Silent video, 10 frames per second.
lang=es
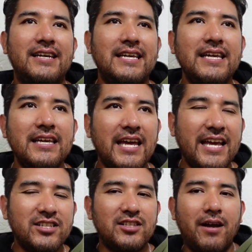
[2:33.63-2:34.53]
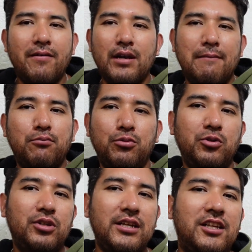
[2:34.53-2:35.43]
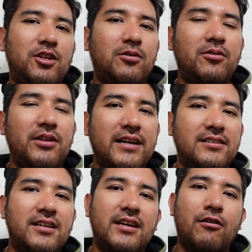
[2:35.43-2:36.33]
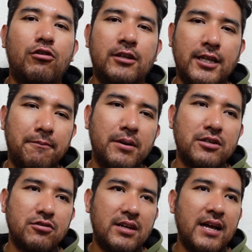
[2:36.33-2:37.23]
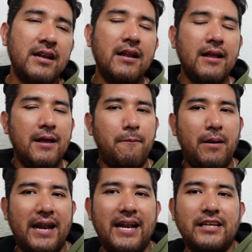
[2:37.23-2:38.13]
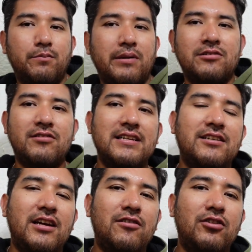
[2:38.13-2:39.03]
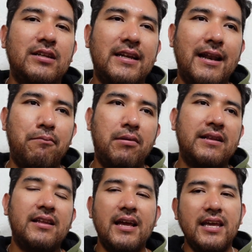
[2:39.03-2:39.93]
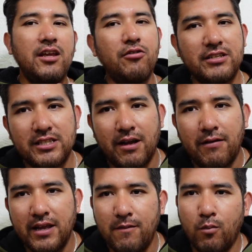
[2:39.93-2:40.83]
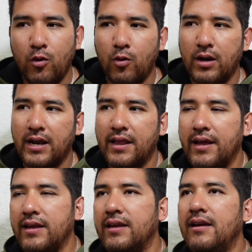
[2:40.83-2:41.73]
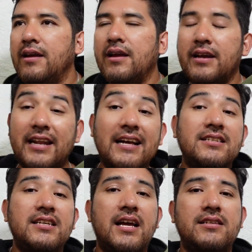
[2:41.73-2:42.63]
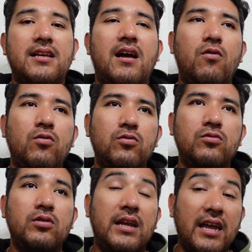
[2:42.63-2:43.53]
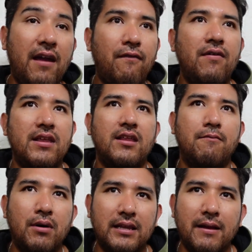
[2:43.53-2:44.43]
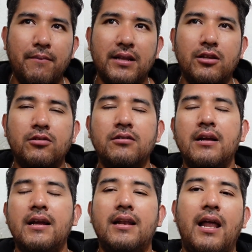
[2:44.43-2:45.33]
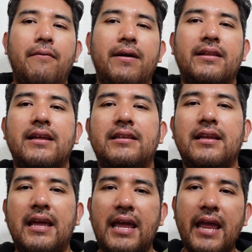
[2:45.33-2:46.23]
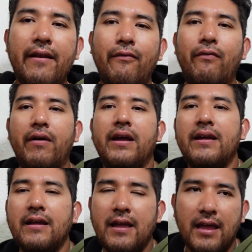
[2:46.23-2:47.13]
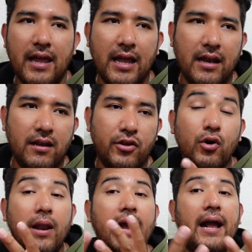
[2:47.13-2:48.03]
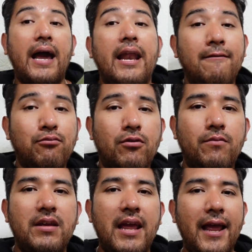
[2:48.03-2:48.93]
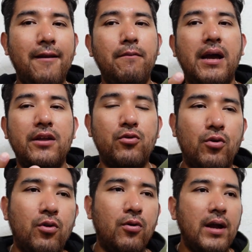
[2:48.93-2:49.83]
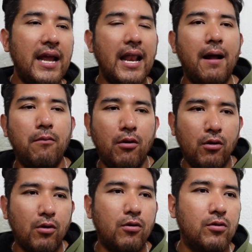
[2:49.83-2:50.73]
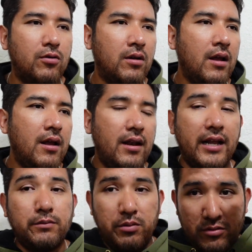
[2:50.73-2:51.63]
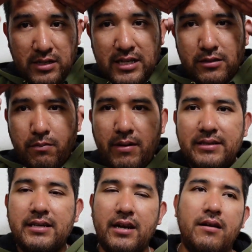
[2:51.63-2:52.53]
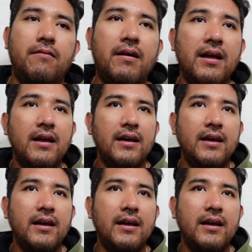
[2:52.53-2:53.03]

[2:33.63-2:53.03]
Y estaban a puntito de hacer recorte de personal para las personas que no tienen la planta y yo estaba involucrada ahí. Gracias a un jefe de departamento, la verdad que él fue, él dio la cara por mí, él me ayudó, él habló con las personas más arriba